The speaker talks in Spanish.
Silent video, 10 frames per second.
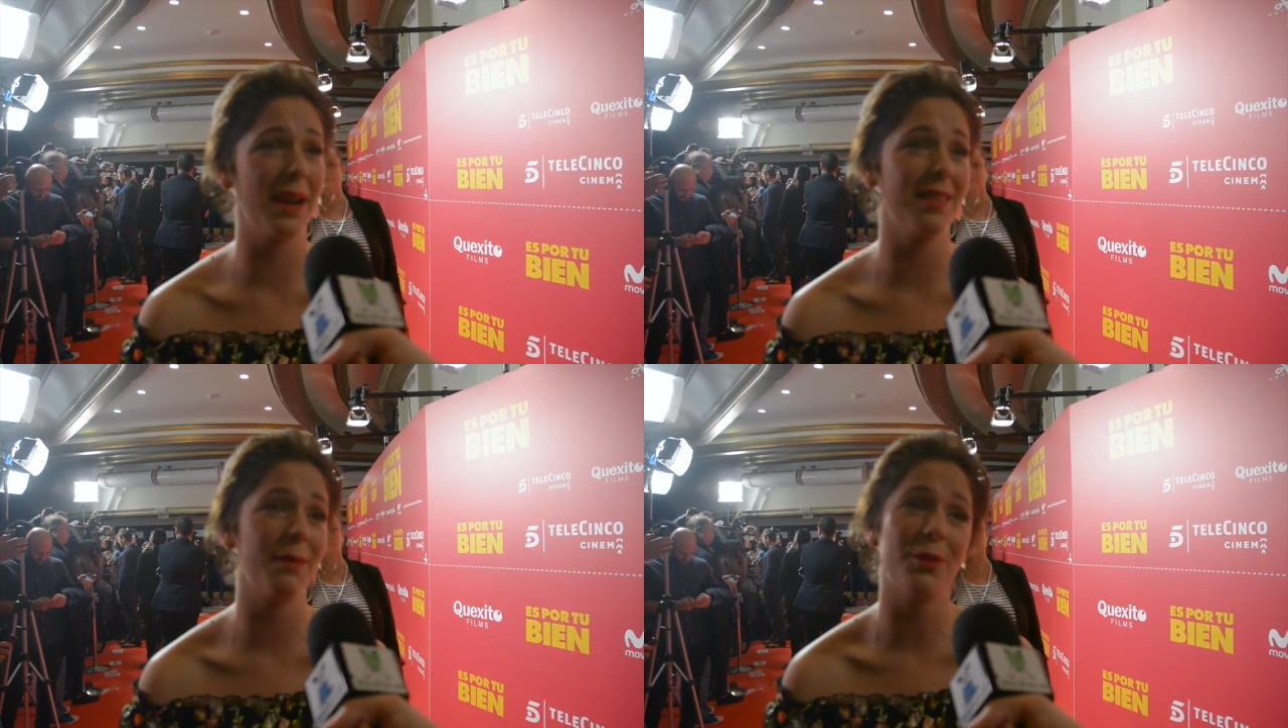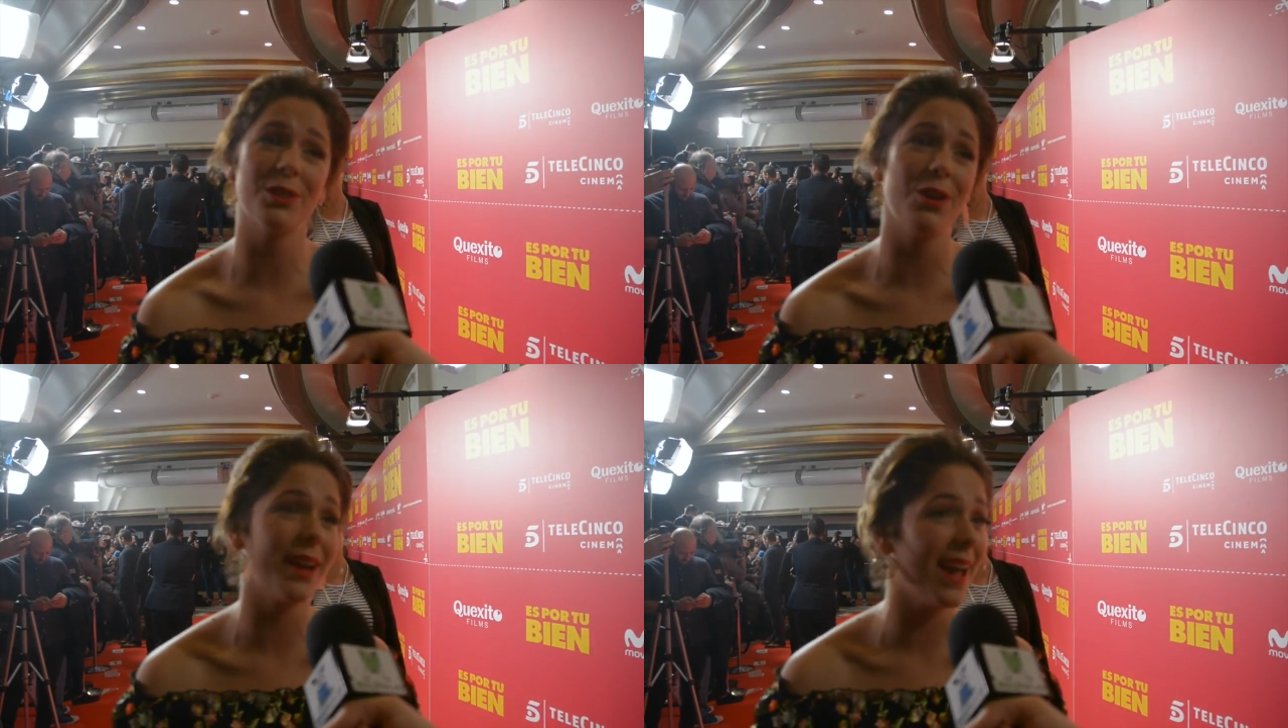crece, pero
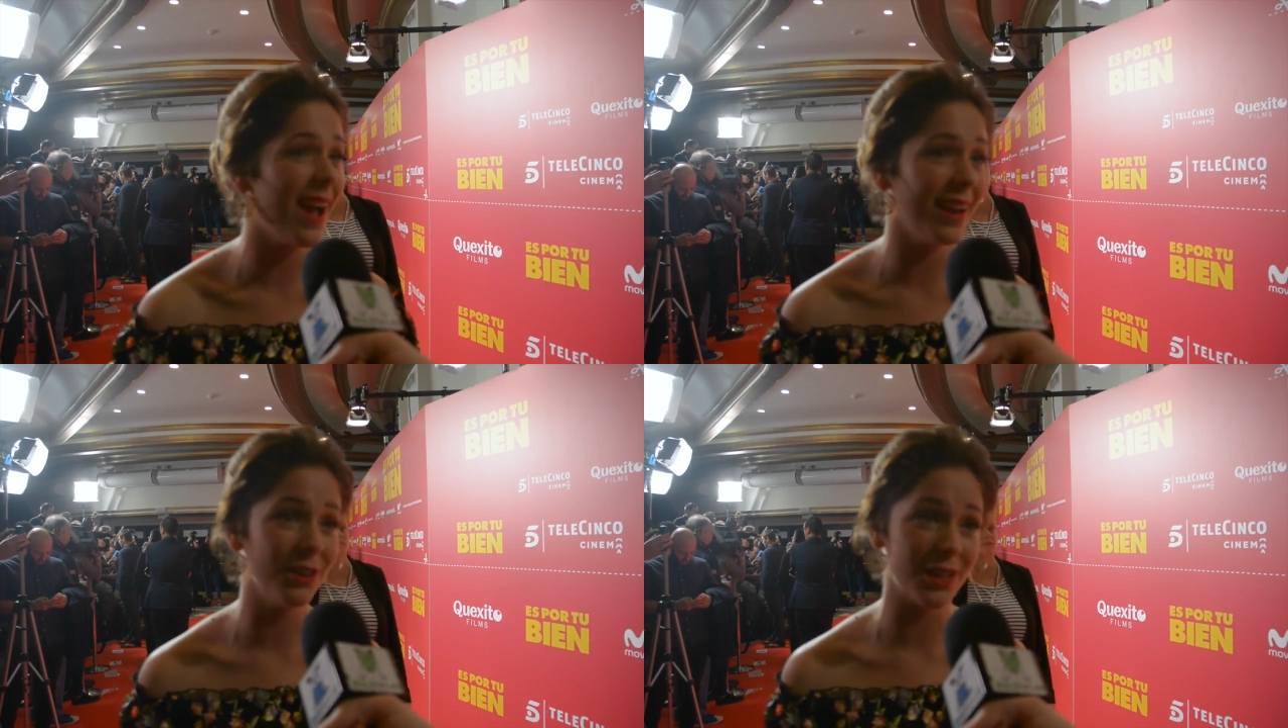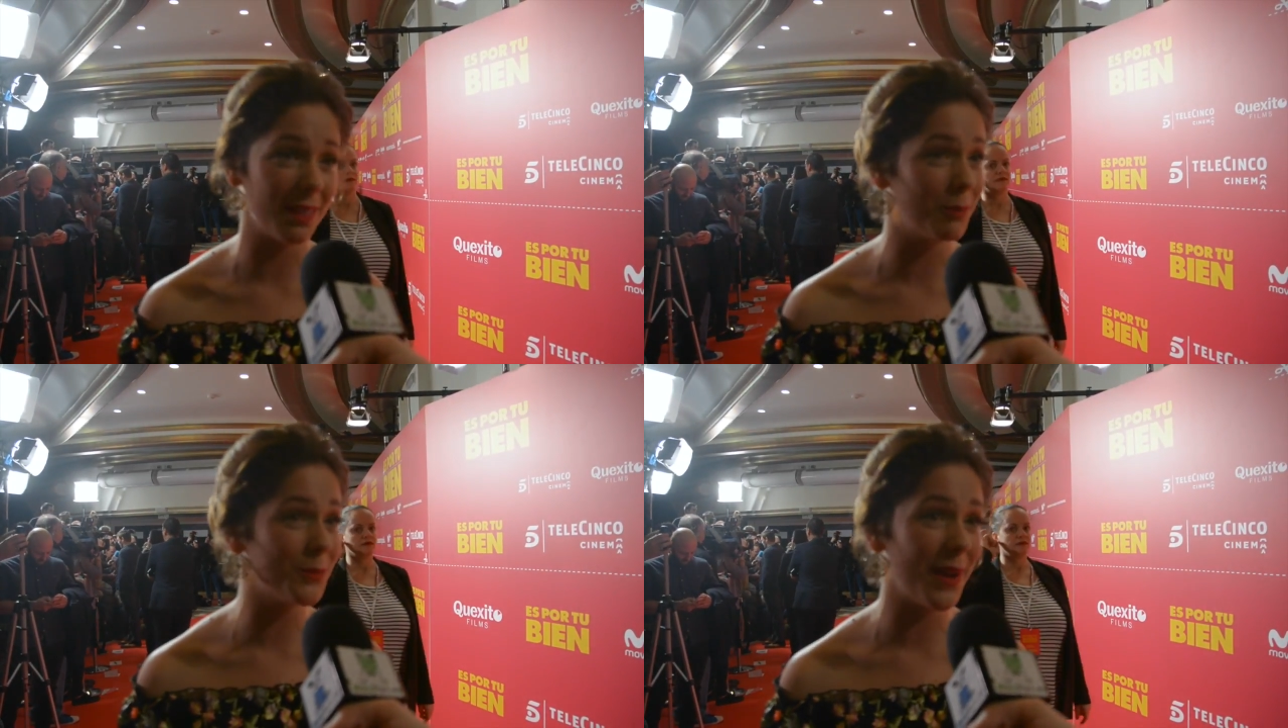es lo que hay, nos
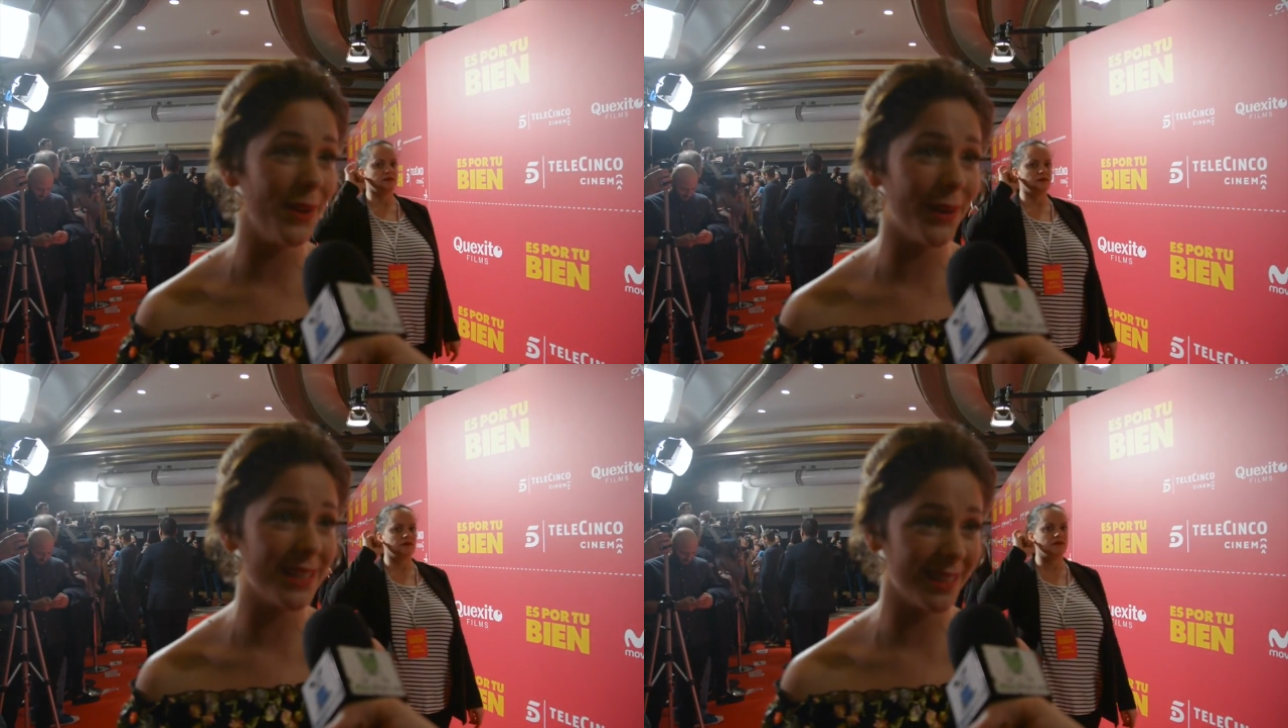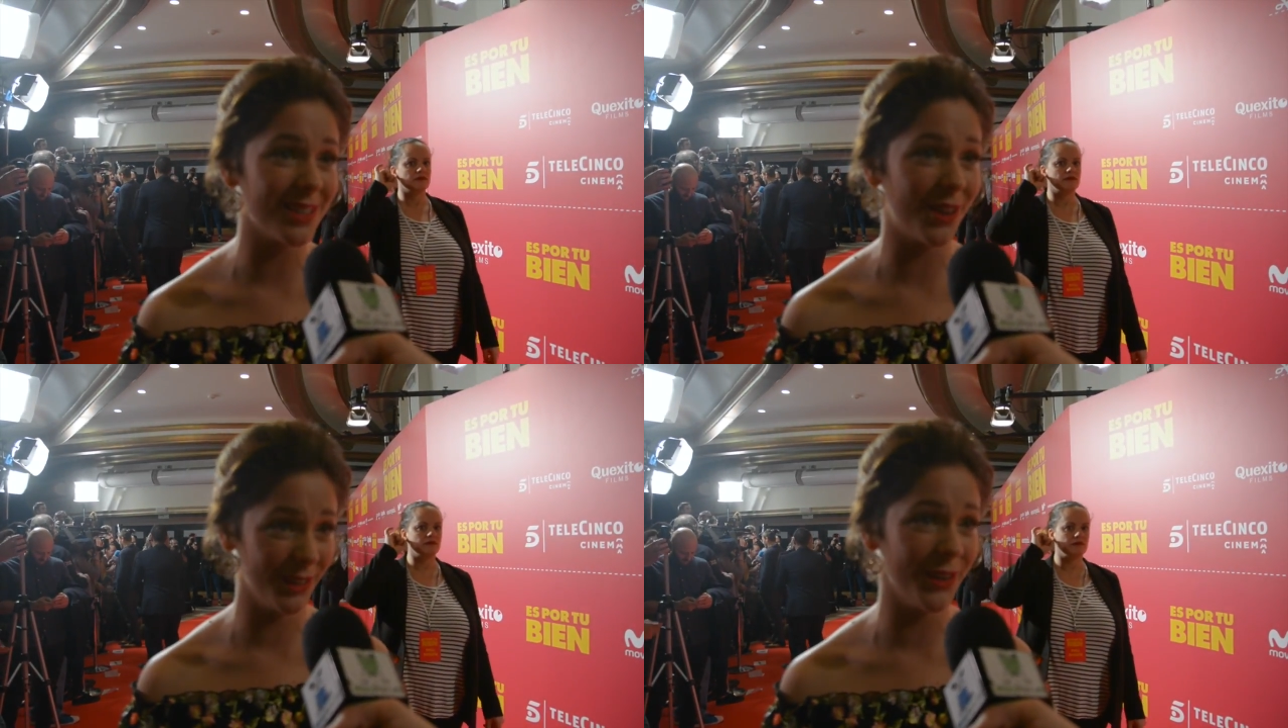hacemos mayores y
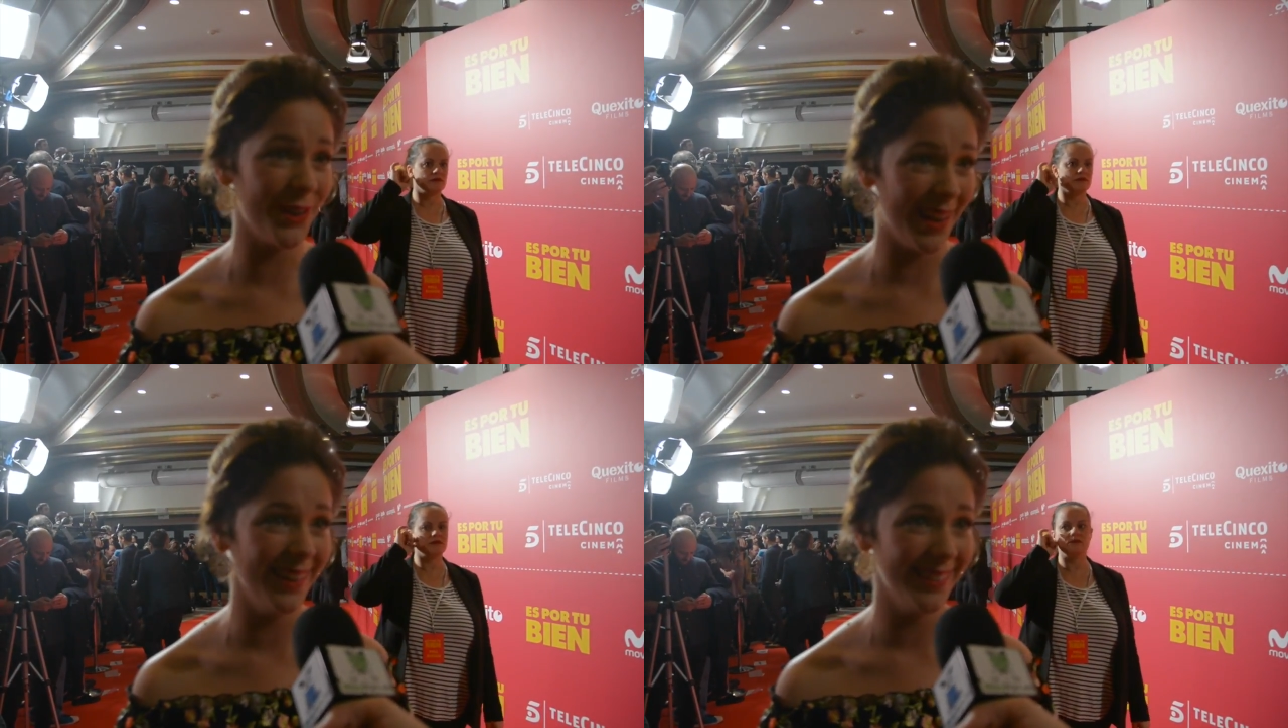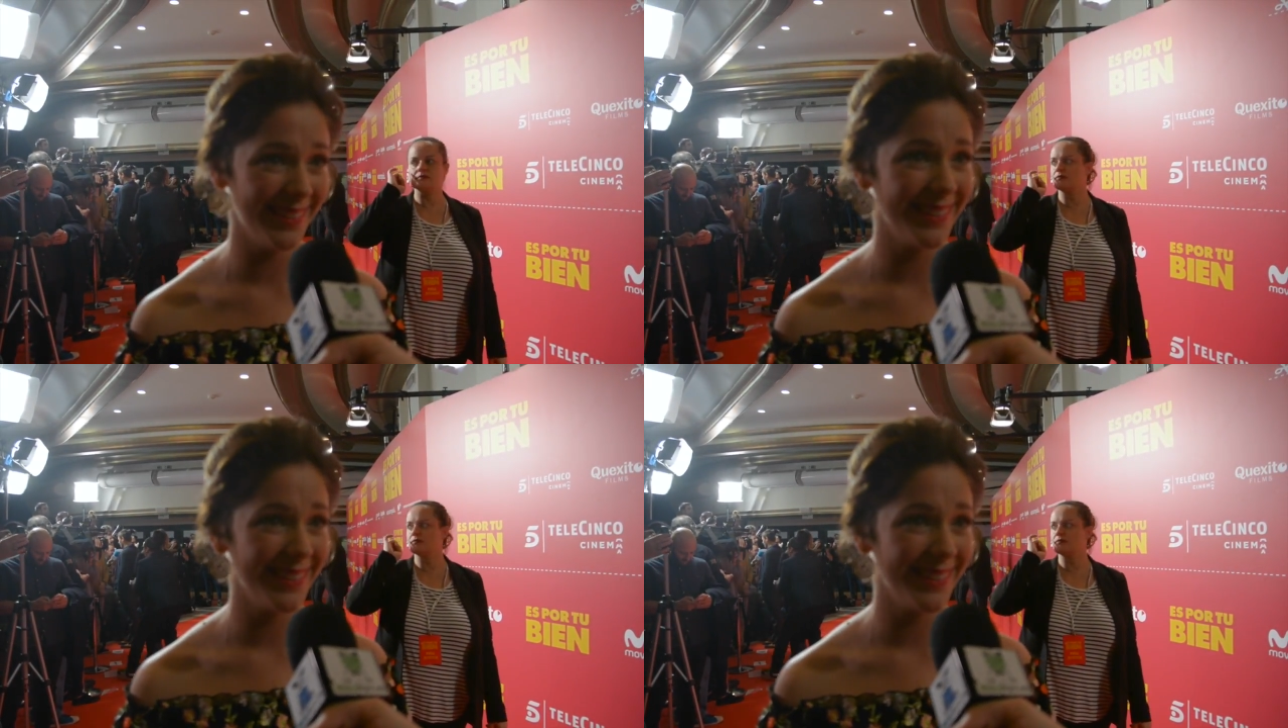es lo que toca.